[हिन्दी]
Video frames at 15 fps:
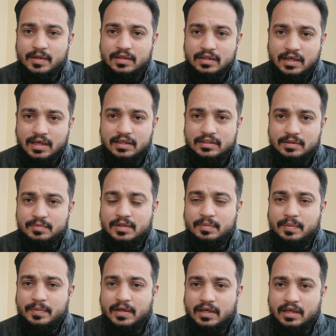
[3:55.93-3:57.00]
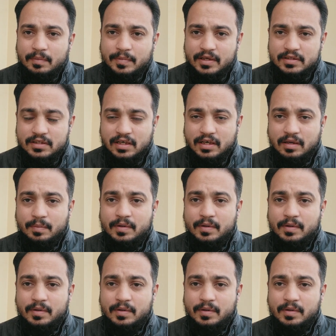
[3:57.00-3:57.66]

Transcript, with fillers: में धार चिपचिपे पानी की परेशानी